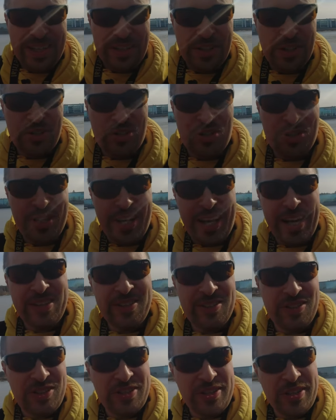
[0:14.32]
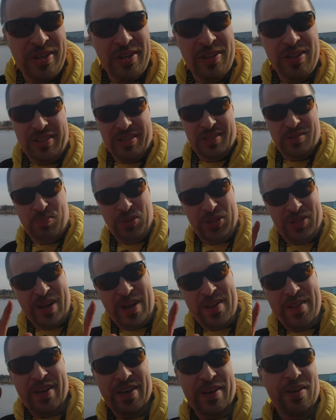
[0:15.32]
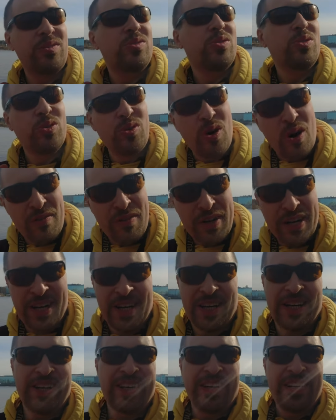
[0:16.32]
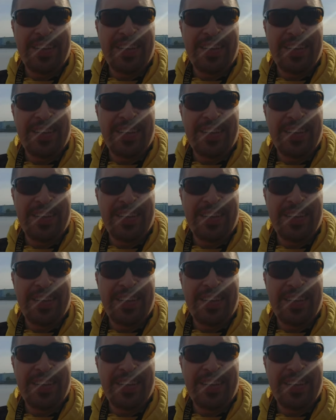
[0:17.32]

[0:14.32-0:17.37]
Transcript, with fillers: начинает цикл испытания новых